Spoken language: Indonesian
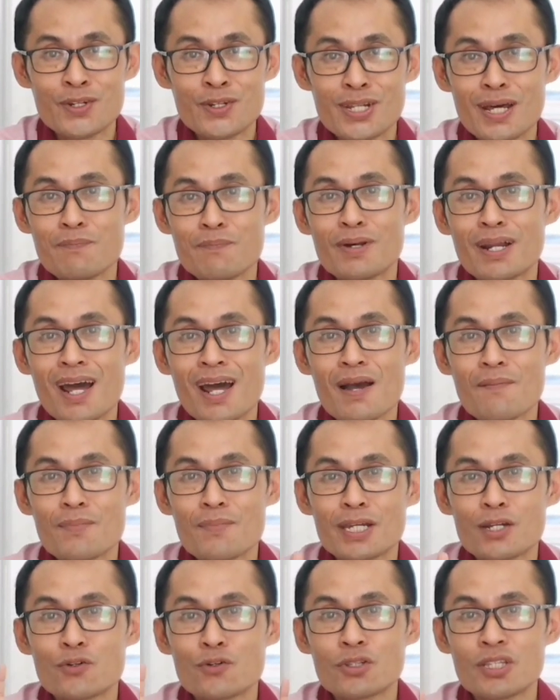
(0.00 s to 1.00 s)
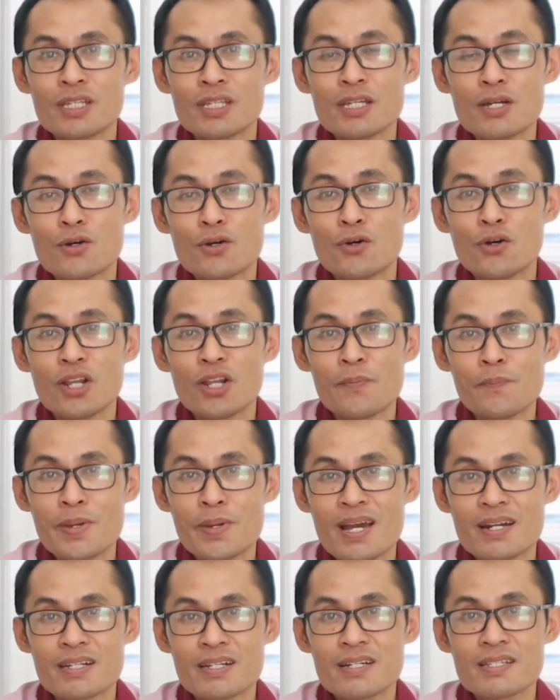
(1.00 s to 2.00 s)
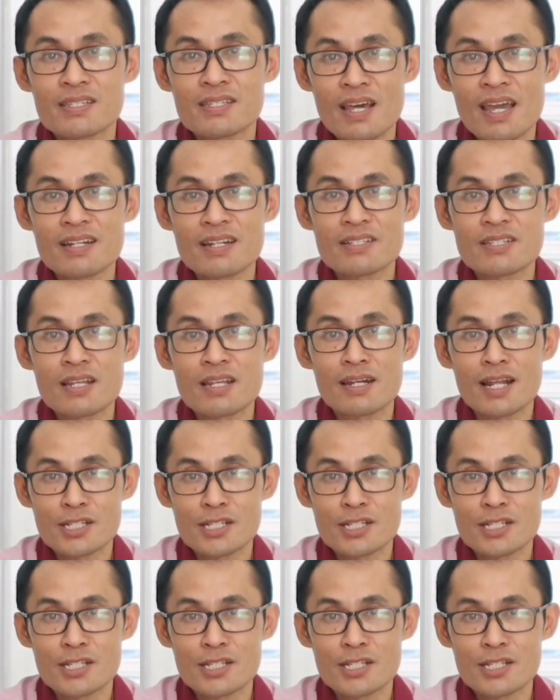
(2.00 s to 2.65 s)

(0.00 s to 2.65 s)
Dan berhak mengikuti Olimpiade Sains